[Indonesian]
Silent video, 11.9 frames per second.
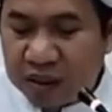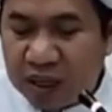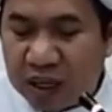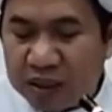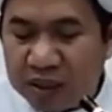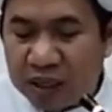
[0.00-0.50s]
di
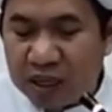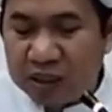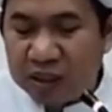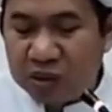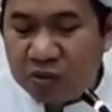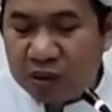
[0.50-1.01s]
antara
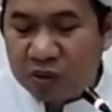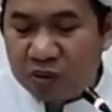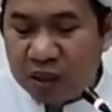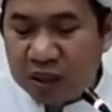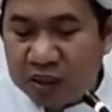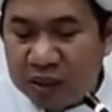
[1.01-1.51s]
sesuatu
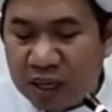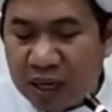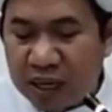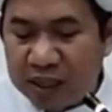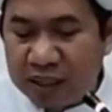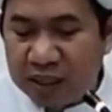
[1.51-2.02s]
yang tidak
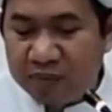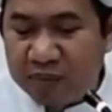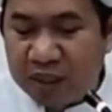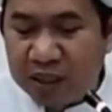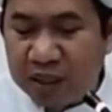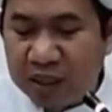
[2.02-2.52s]
hadir
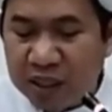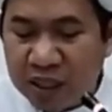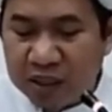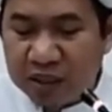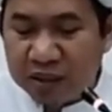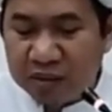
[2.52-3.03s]
padanya
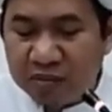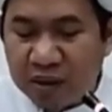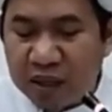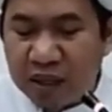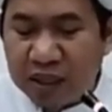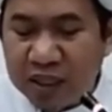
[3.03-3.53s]
niat
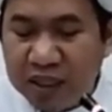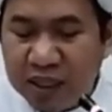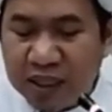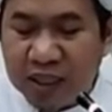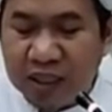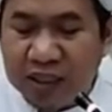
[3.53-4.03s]
maka
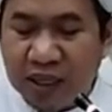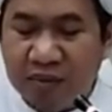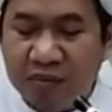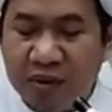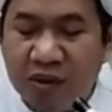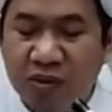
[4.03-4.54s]
niat
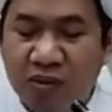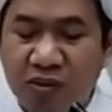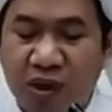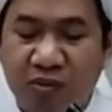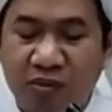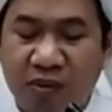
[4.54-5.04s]
Islam itu
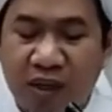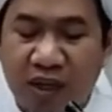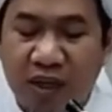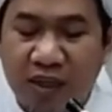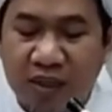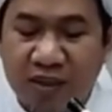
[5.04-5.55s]
sudah
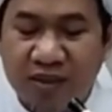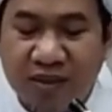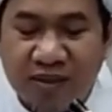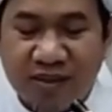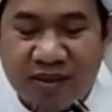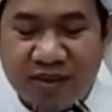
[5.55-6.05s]
memadai
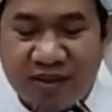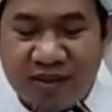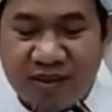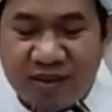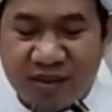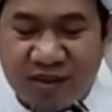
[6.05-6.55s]

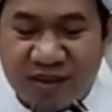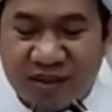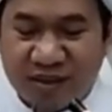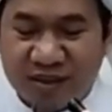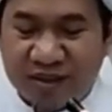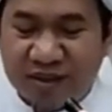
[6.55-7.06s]
hmm.
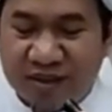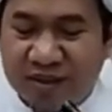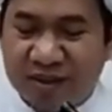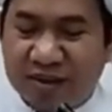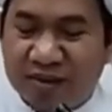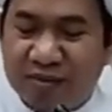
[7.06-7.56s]

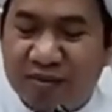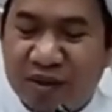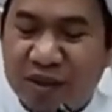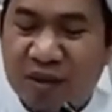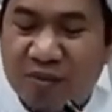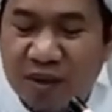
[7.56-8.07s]

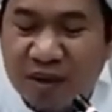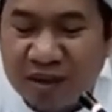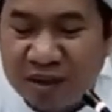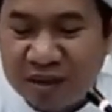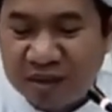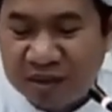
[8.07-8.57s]
berarti apa
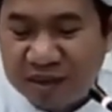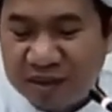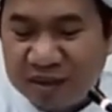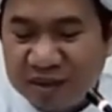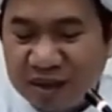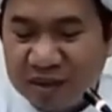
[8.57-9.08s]

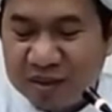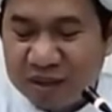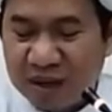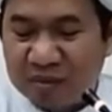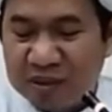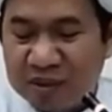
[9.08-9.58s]

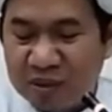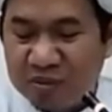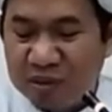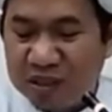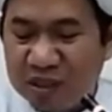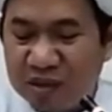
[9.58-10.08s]
Islam itu
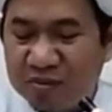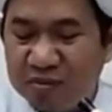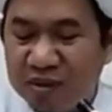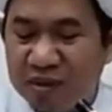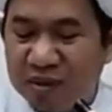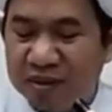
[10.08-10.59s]
bisa
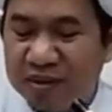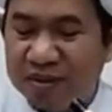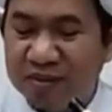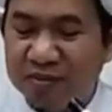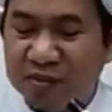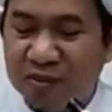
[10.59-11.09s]

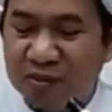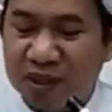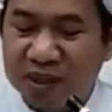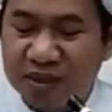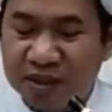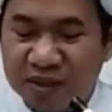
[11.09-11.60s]

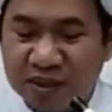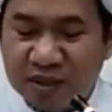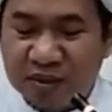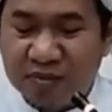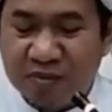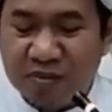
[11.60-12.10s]
membuat
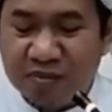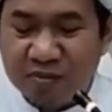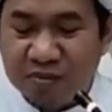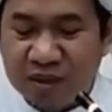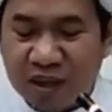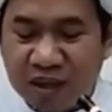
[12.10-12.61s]

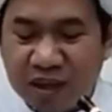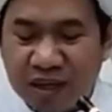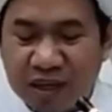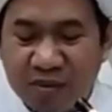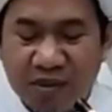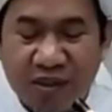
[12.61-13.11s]
yang
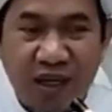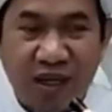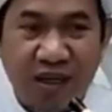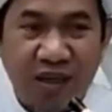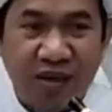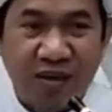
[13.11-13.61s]
lainnya
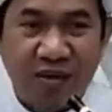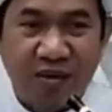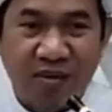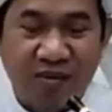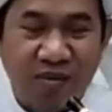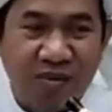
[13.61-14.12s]
menjadi
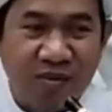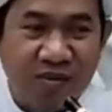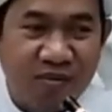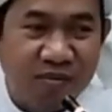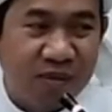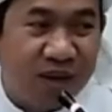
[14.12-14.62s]

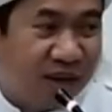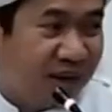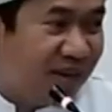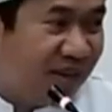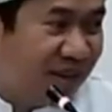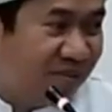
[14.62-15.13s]
benar
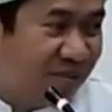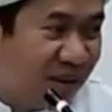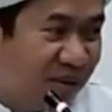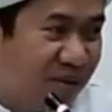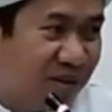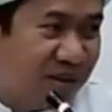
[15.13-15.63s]
ya,
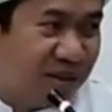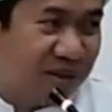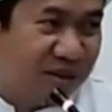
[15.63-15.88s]
bagus.